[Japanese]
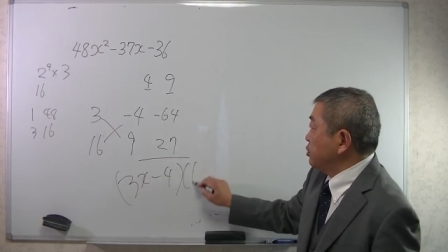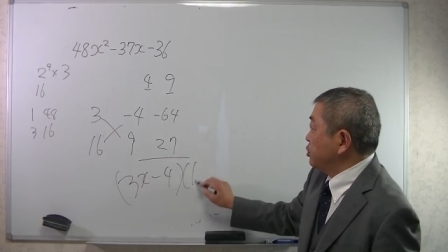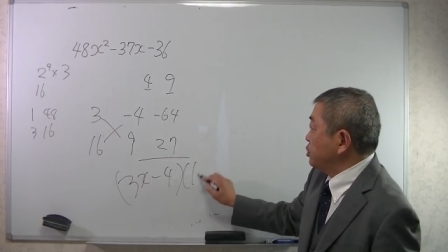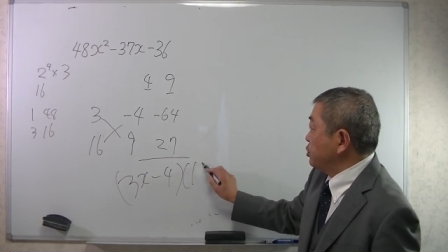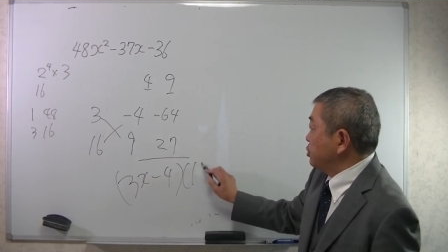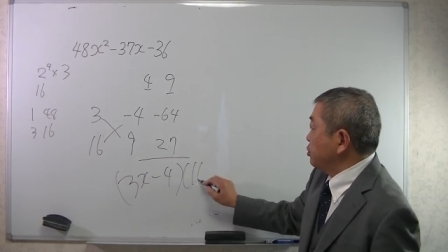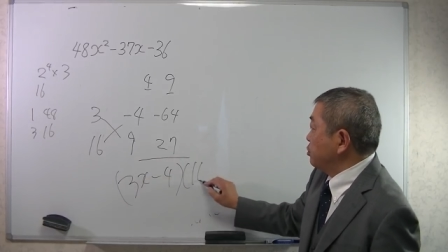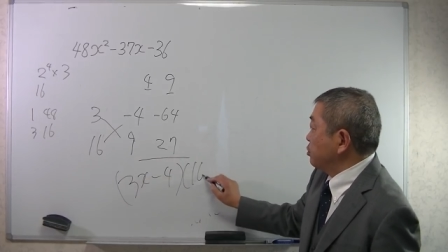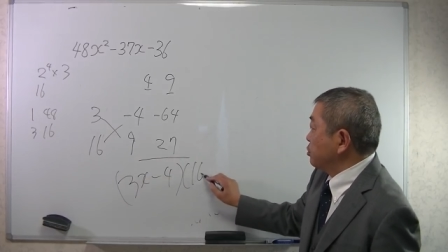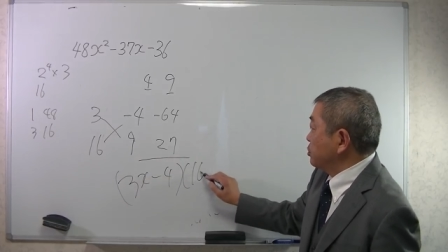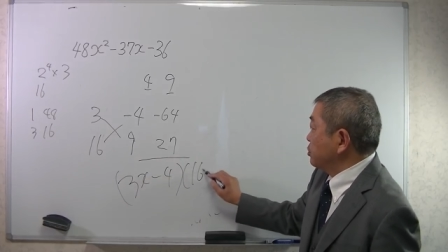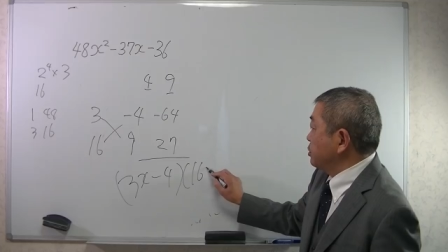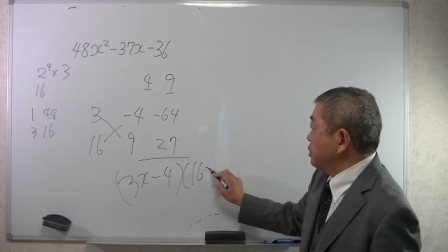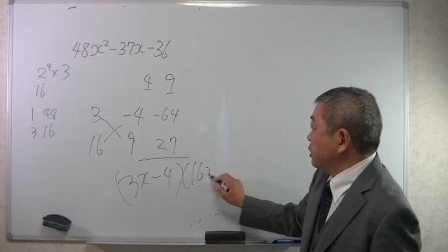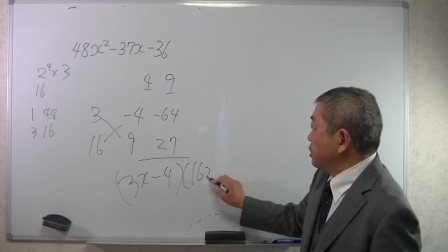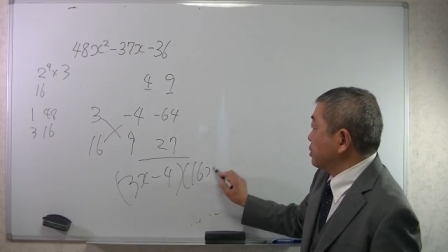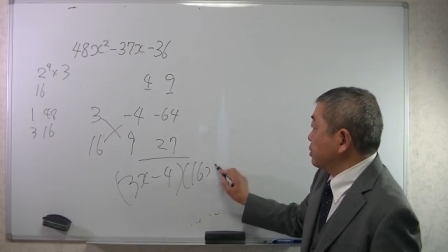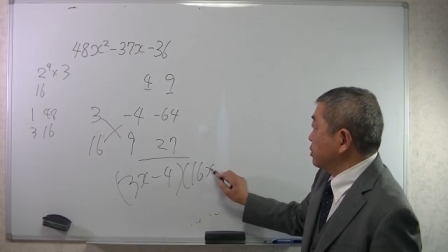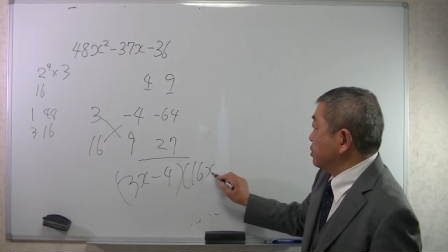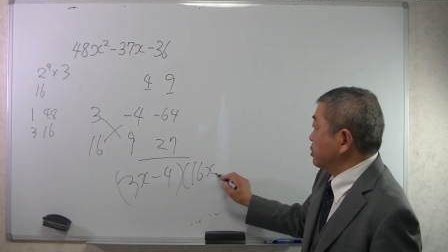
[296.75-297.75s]

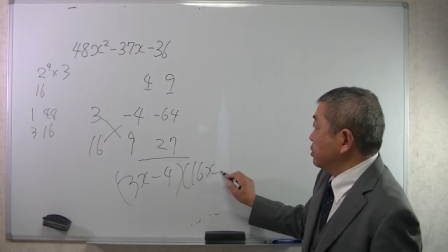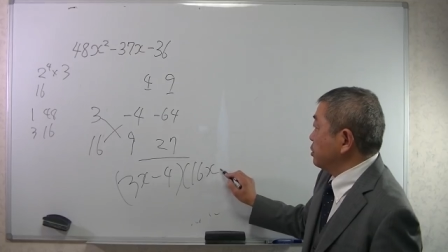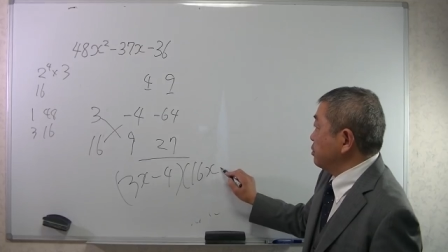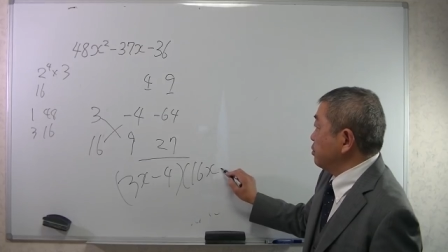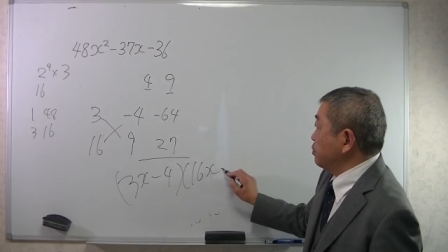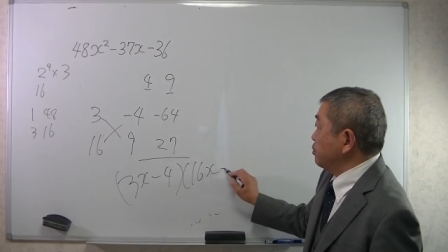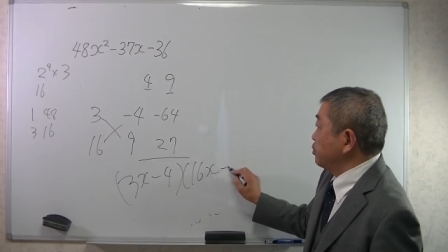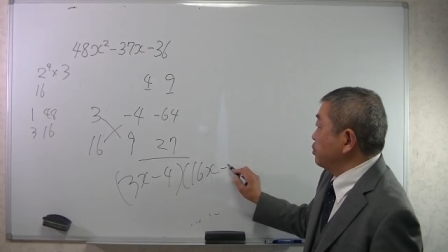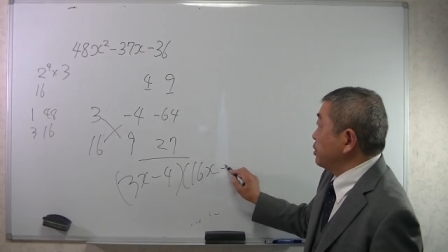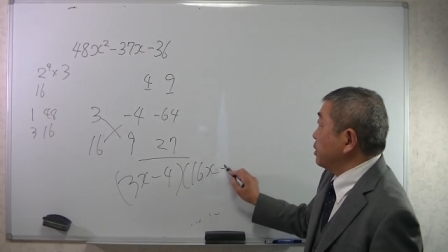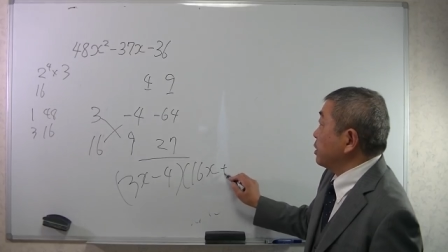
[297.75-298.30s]
16x プ